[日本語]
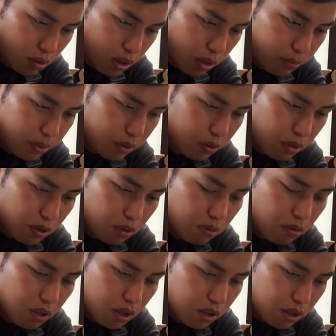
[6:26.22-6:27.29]
多分これは
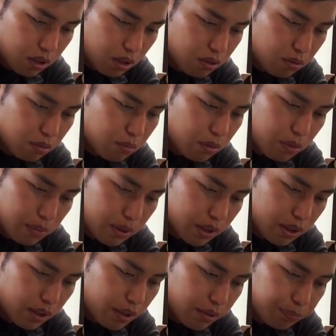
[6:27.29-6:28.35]
互換性あると思いま
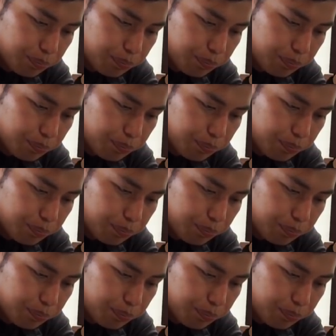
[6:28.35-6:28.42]
すね